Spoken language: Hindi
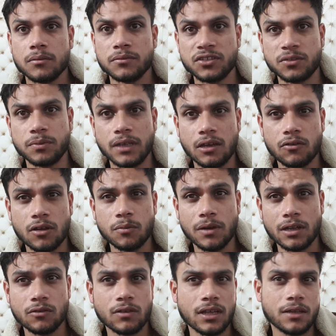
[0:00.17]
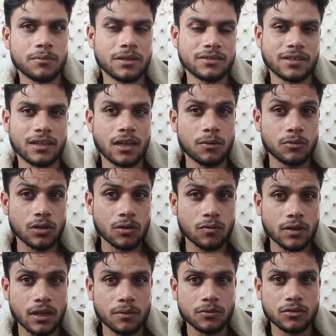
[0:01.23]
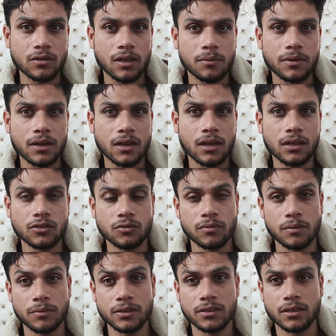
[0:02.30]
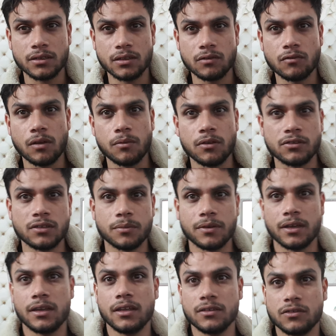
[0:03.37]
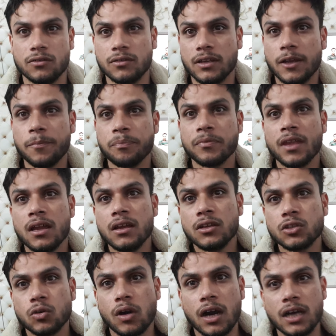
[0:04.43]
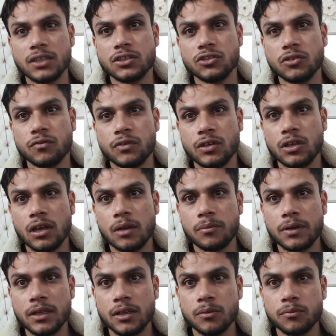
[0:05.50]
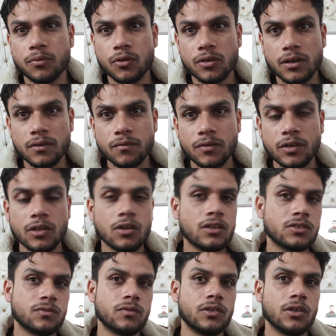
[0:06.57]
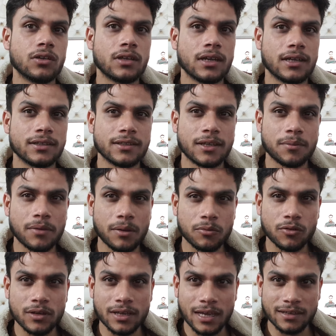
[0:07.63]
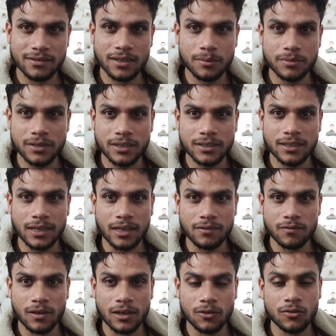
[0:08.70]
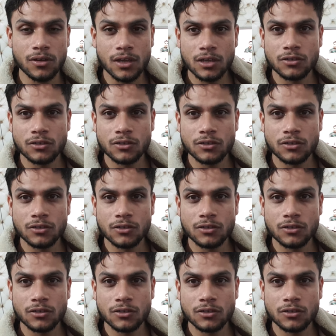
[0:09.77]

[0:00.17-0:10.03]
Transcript: बिसमिल्ल रहीकुम वरहमल वरक मैं उम्मीद करता हूँ आप लोग सब खैरियत से होंगे तो आज की जो वीडियो है बड़ी इंपॉर्टेंट वीडियो इस वीडियो के अंदर मैं आपको एक ऐसी अपडेट देने वाला हूँ